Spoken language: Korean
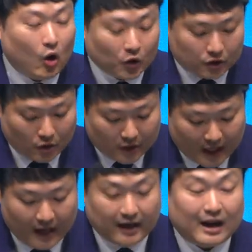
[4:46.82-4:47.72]

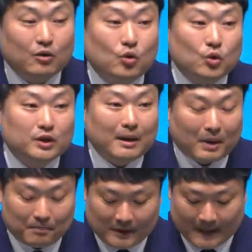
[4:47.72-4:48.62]
어떻게 라고
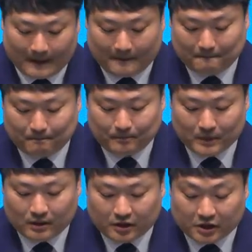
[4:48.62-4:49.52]
답합니다.
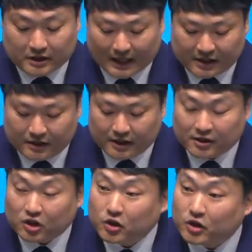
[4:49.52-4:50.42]
즉, 자신들은
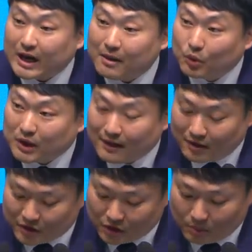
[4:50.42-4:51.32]
전혀 잘못한
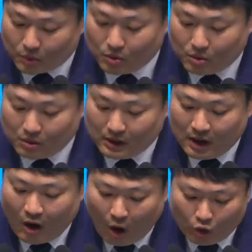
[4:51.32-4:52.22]
것이 없고
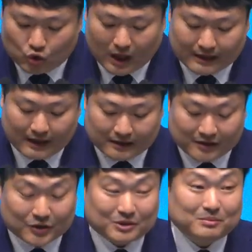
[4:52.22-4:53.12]
억울하다는
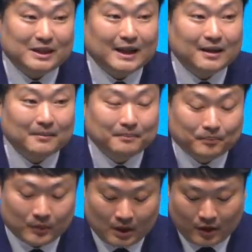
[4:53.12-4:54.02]
것입니다.
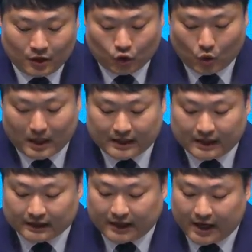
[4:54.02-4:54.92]
교만이
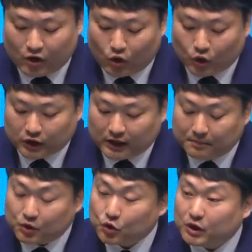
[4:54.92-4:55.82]
그들의 영혼
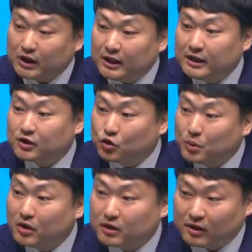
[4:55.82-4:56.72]
깊숙이
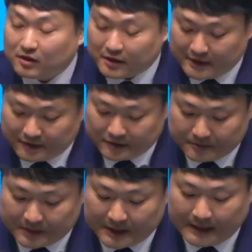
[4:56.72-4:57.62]
스며들어
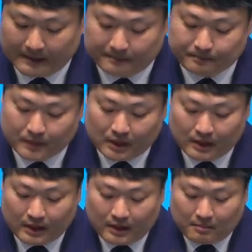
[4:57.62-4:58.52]
있었습니다.
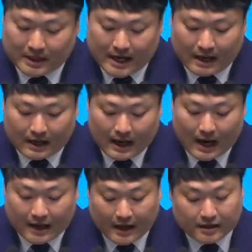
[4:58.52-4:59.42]
만약
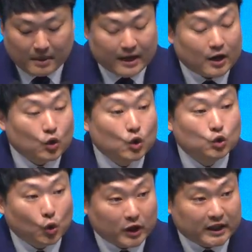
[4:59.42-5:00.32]
하나님에게로
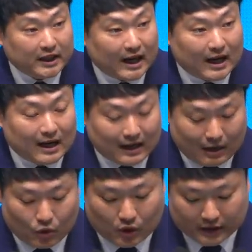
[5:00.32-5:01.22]
돌이키라
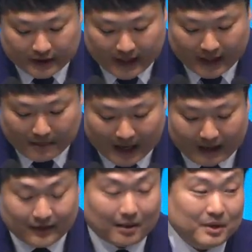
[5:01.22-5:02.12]
라고 그들에게
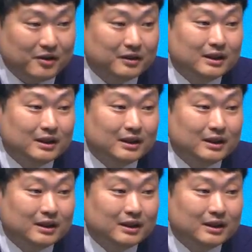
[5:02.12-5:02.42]
말한다면